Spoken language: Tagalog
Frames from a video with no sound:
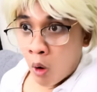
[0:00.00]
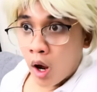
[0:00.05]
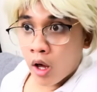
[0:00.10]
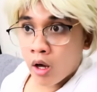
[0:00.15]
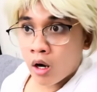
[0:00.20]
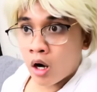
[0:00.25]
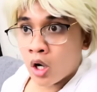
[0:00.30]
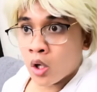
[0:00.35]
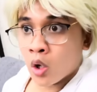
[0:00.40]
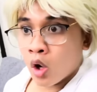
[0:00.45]
mo nga
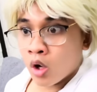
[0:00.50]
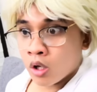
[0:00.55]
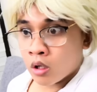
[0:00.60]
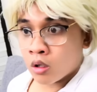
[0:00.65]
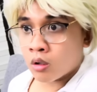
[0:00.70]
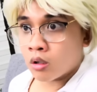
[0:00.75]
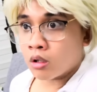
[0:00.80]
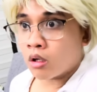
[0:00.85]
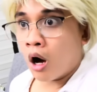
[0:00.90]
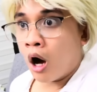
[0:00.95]
yung ano,
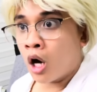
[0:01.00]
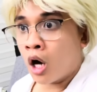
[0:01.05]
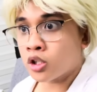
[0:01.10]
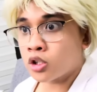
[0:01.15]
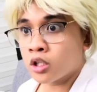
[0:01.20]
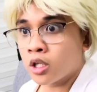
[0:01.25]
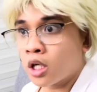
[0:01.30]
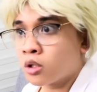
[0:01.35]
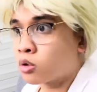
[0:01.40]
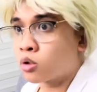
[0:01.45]
yung ahas
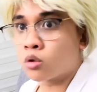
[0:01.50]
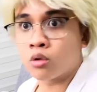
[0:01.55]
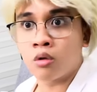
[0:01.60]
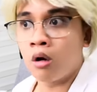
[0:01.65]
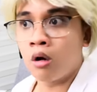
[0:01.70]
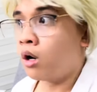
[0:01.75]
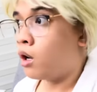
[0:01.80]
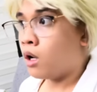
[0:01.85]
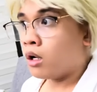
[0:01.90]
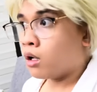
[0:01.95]
na yan. Diyos
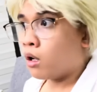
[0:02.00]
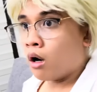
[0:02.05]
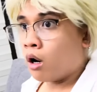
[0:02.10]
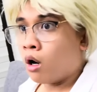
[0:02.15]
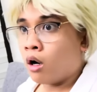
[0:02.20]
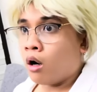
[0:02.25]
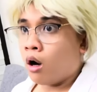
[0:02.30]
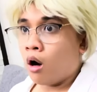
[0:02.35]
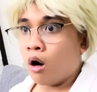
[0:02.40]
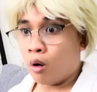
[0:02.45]
ko.
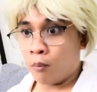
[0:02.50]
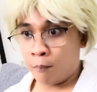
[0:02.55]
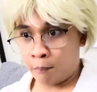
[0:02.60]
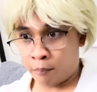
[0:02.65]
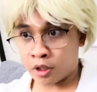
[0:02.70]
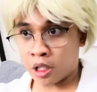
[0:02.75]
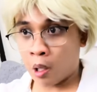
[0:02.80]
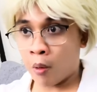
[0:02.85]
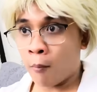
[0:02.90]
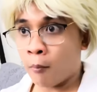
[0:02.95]

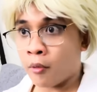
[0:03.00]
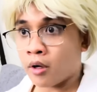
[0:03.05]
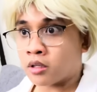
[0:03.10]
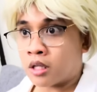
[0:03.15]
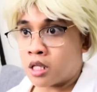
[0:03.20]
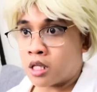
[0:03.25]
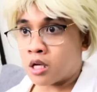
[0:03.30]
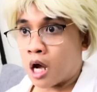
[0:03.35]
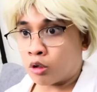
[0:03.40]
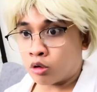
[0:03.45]
Bitawan mo yan.
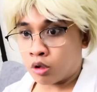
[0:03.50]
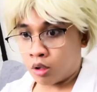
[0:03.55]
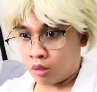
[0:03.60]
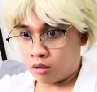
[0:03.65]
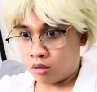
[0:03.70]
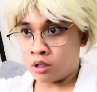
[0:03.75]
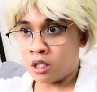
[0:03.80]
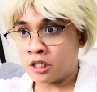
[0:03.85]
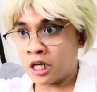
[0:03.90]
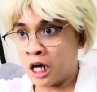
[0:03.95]
Delikado,
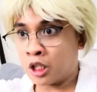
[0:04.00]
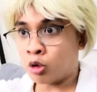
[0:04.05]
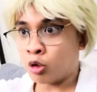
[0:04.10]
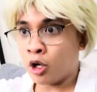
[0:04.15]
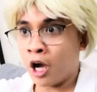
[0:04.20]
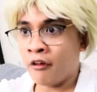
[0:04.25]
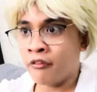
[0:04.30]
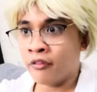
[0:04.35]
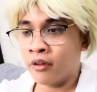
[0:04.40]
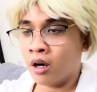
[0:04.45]
delikado
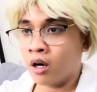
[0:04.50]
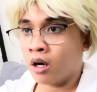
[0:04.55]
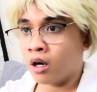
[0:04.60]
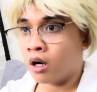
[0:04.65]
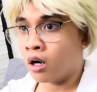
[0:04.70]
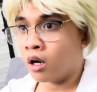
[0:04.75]
yan.